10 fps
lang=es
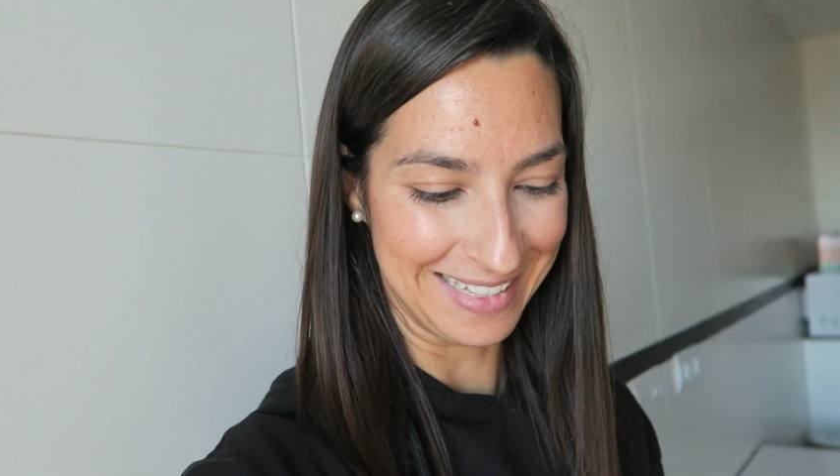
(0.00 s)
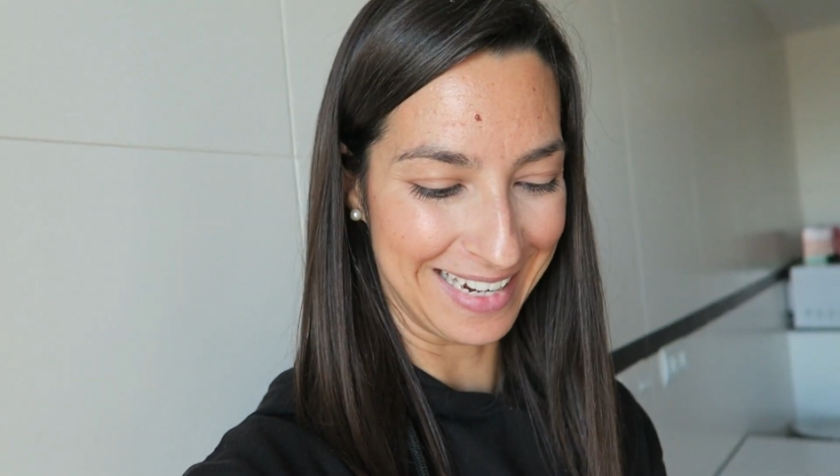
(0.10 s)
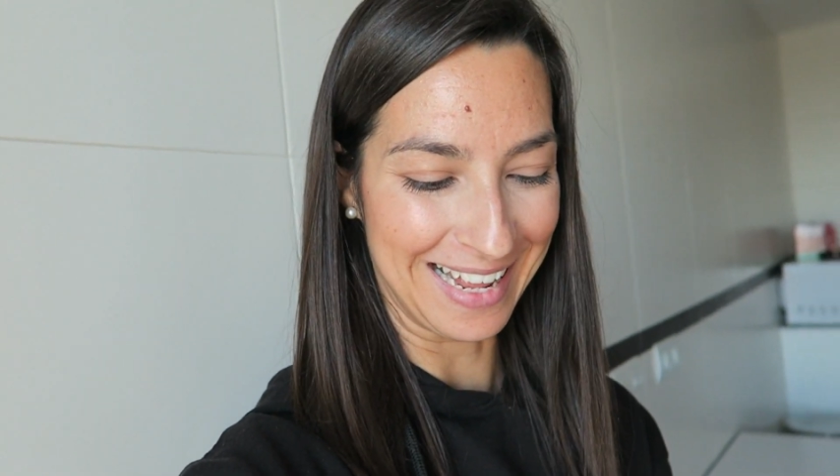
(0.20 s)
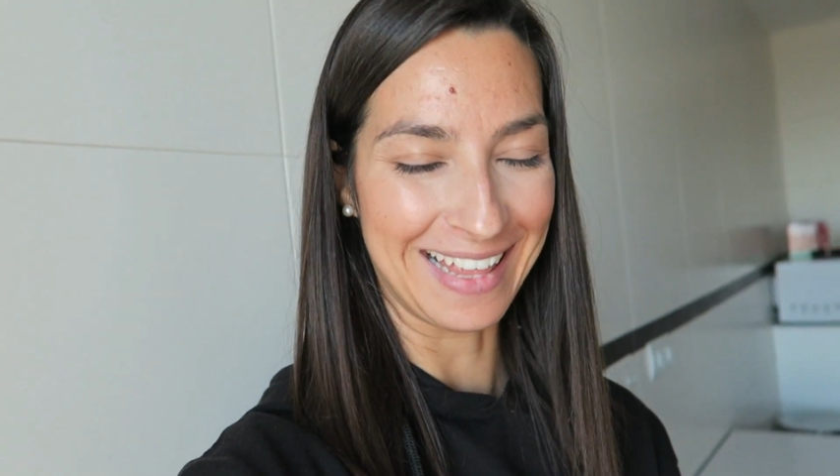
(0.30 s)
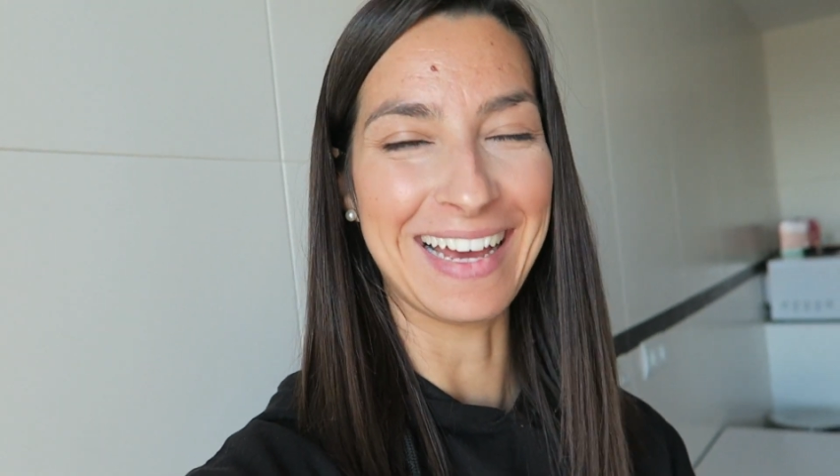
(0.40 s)

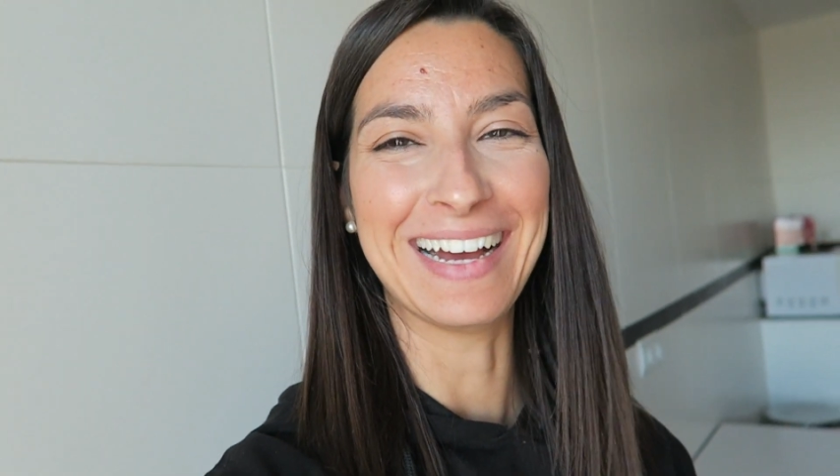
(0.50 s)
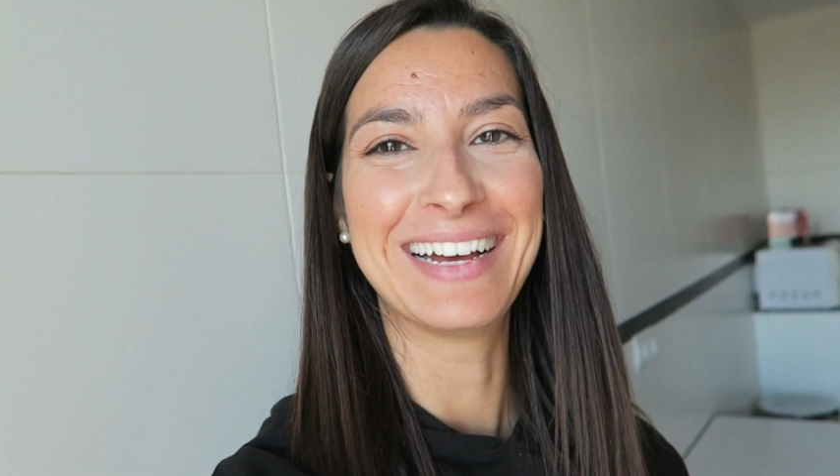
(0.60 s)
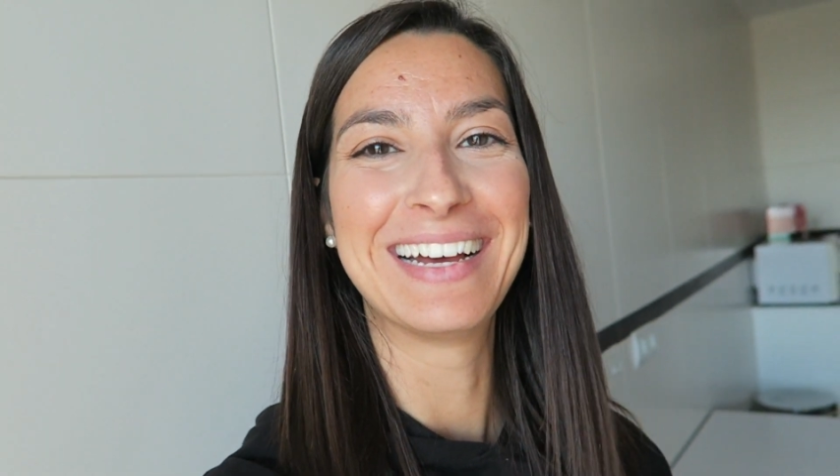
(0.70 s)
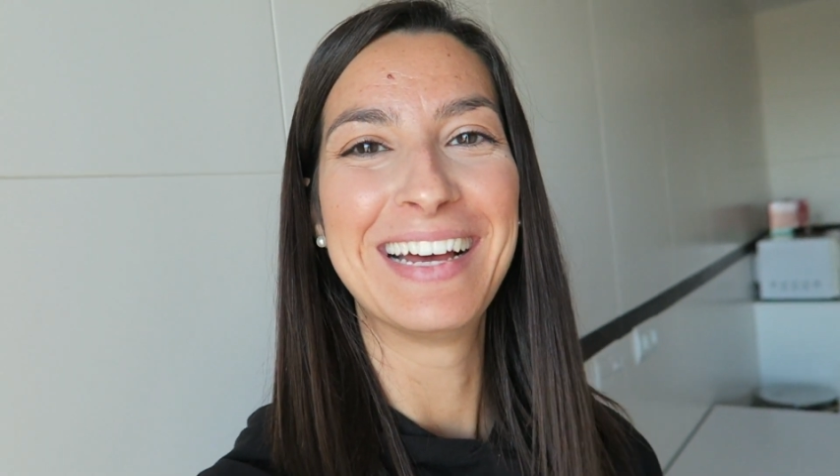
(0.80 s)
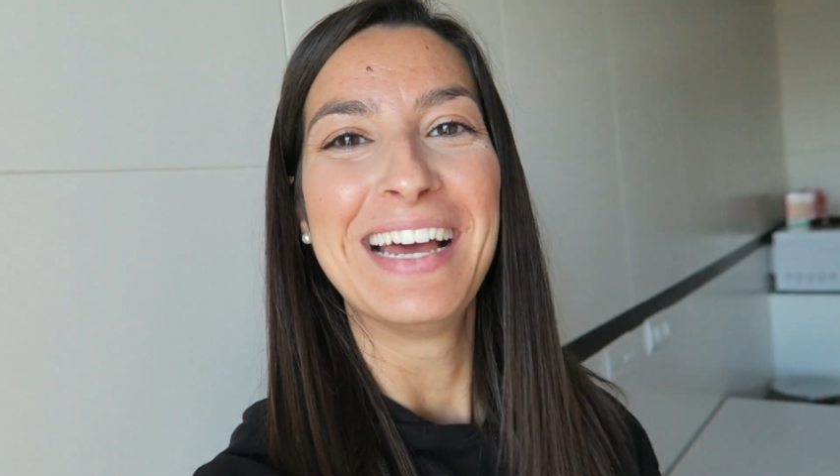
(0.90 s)
de
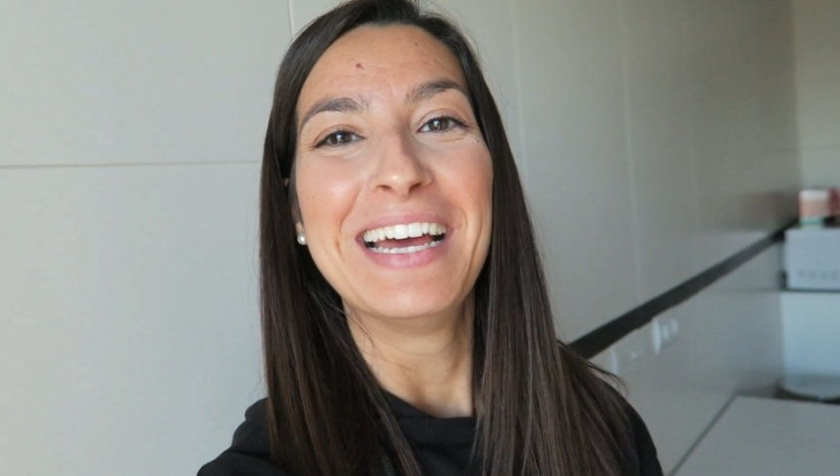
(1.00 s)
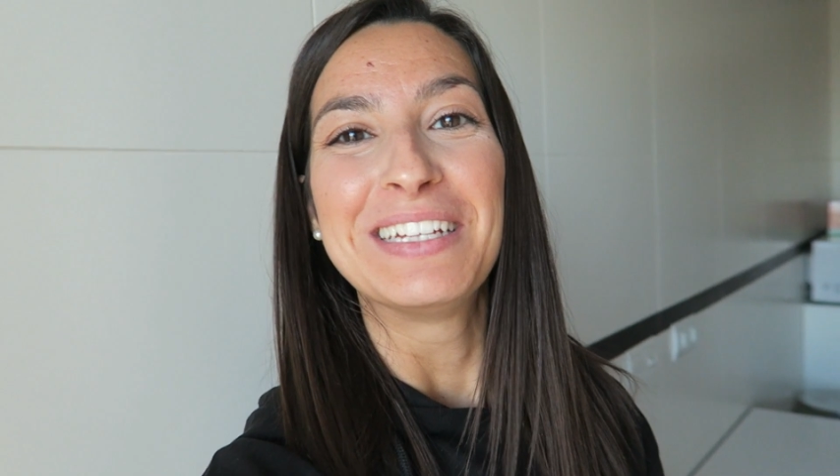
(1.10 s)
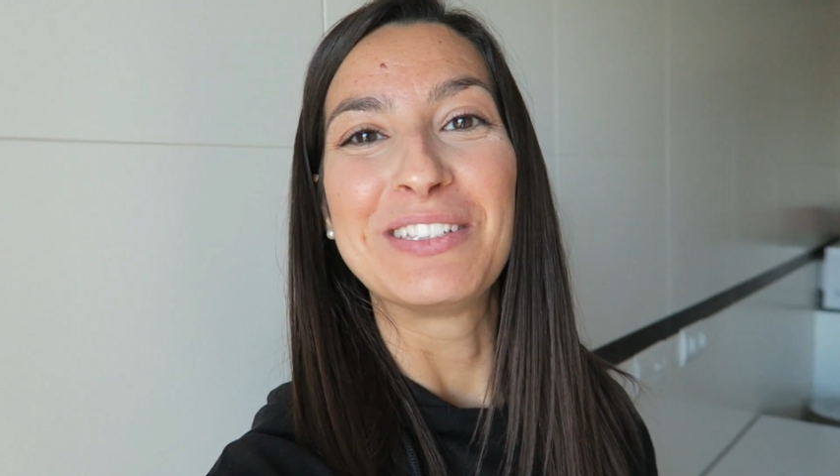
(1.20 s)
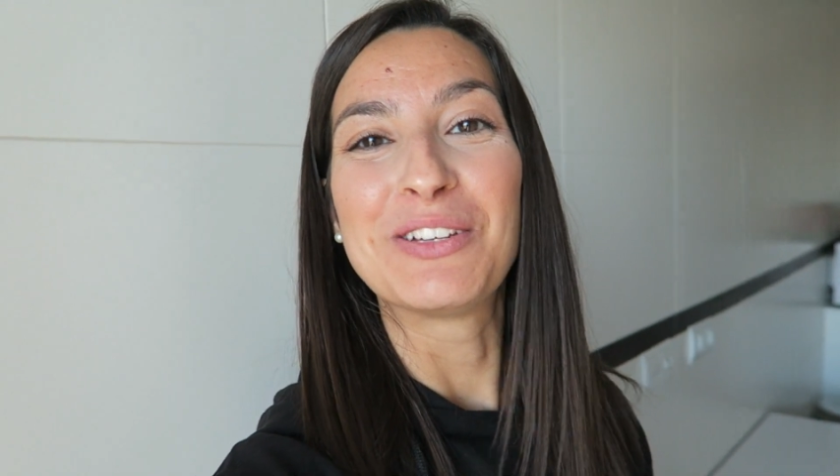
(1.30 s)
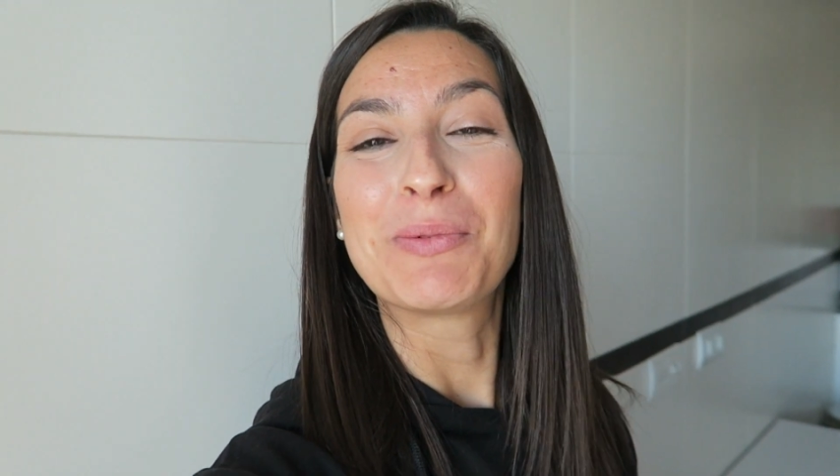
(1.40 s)
nada.
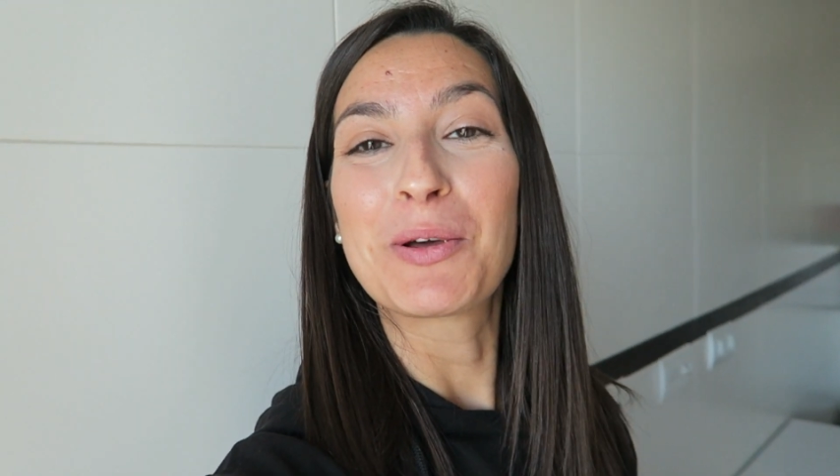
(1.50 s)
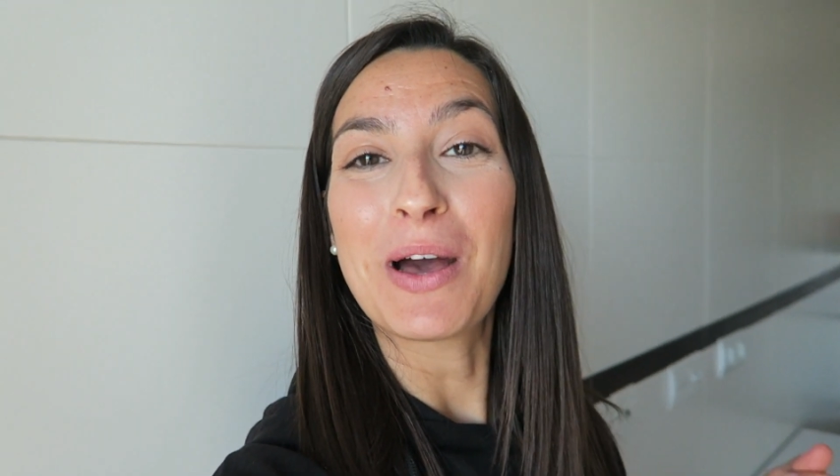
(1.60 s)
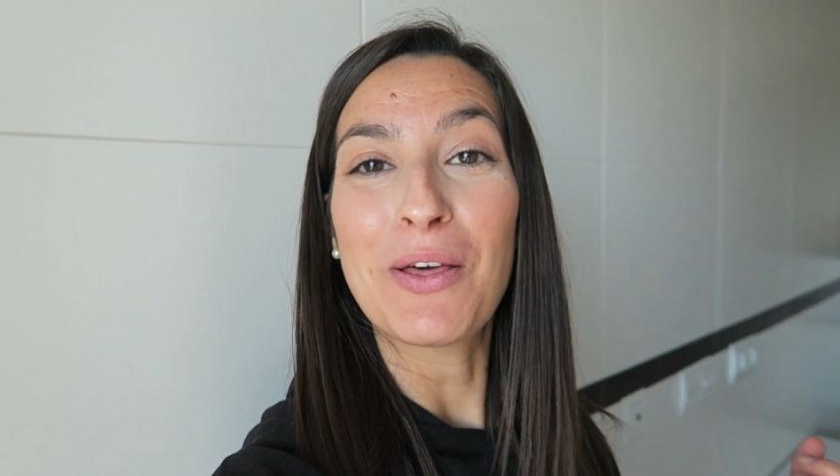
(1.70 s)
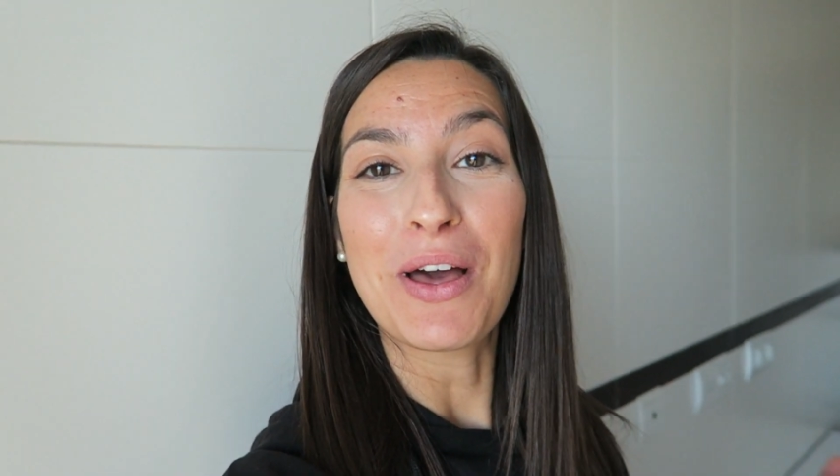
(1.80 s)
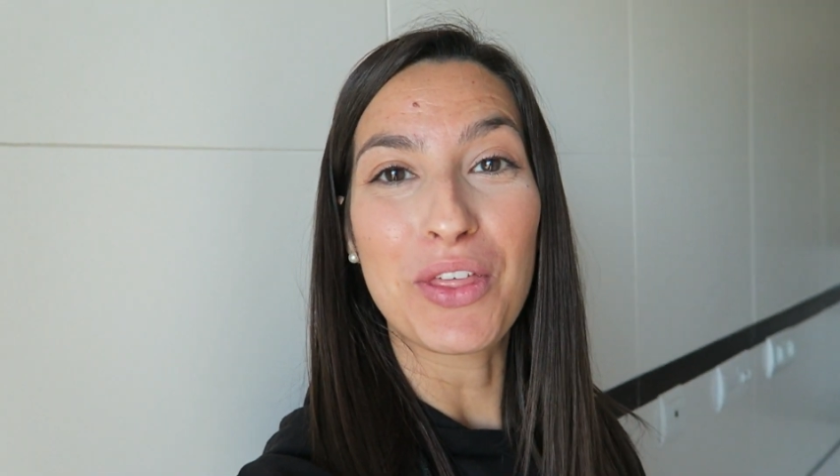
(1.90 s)
Yo he
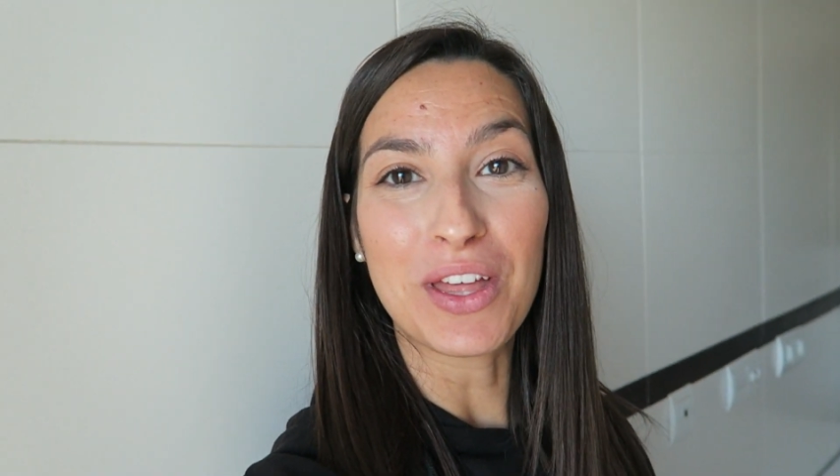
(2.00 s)
probado